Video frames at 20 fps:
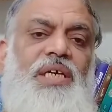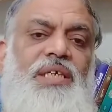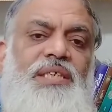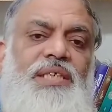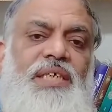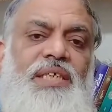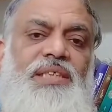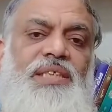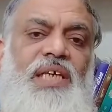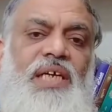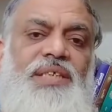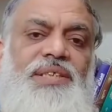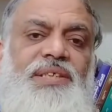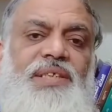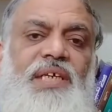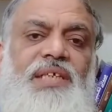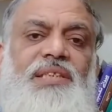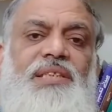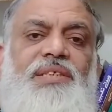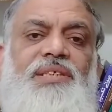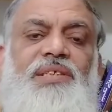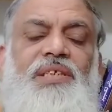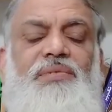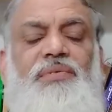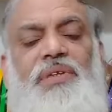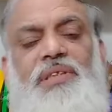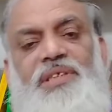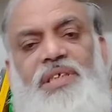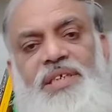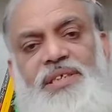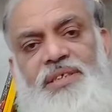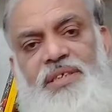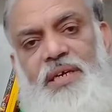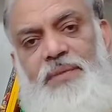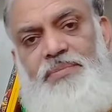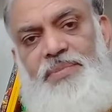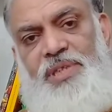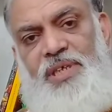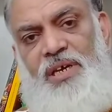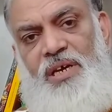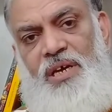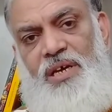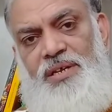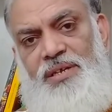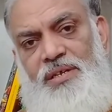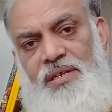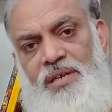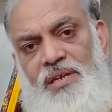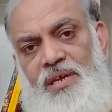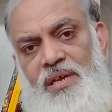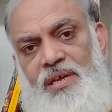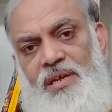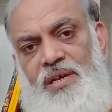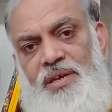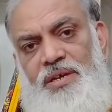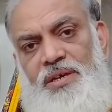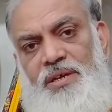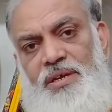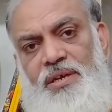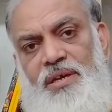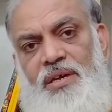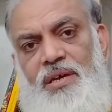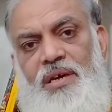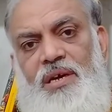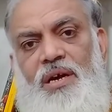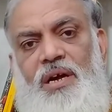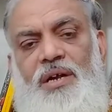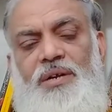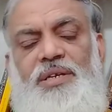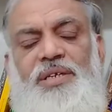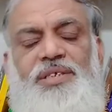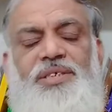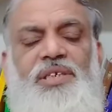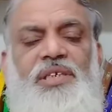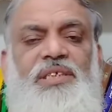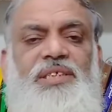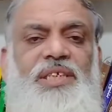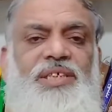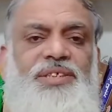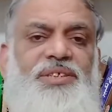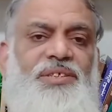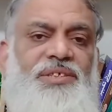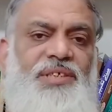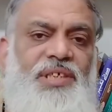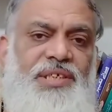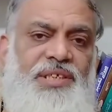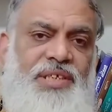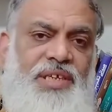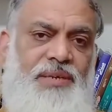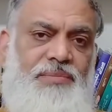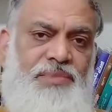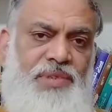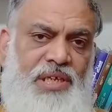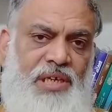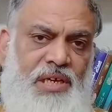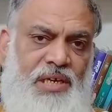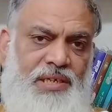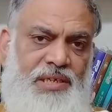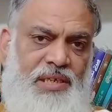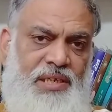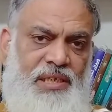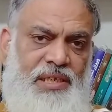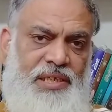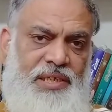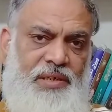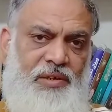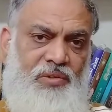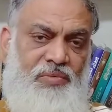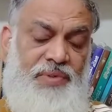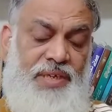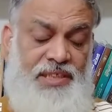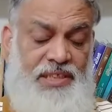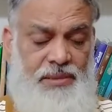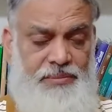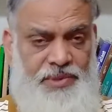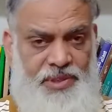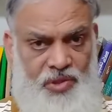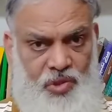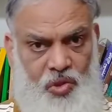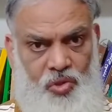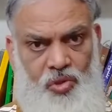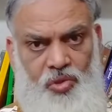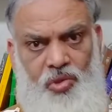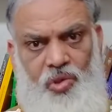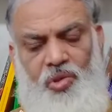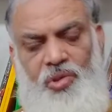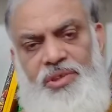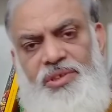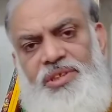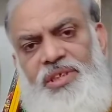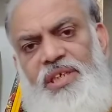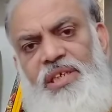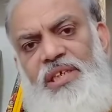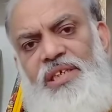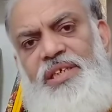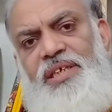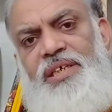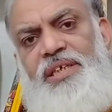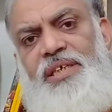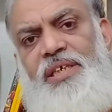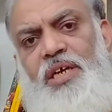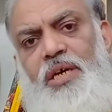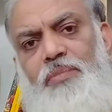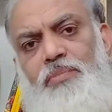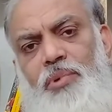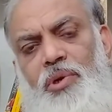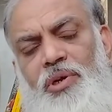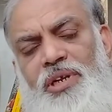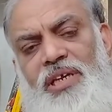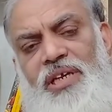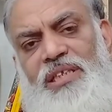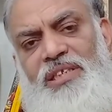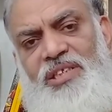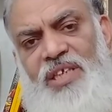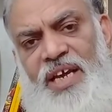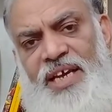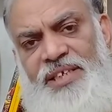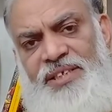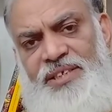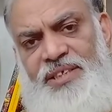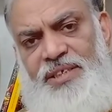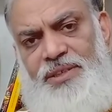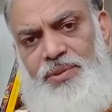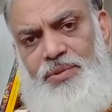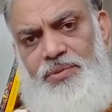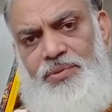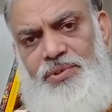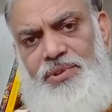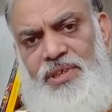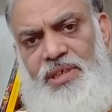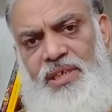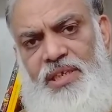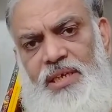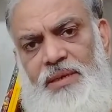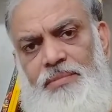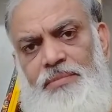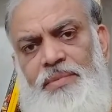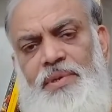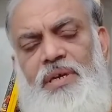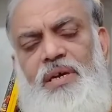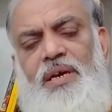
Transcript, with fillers: इसके साथ साथ सिविल जज का इम्तहान एडिशनल सेशन जज के इम्तहान के लिए और वैसे भी जनरल नॉलेज के लिए पोलिटिकल साइंस के स्टूडेंट्स के लिए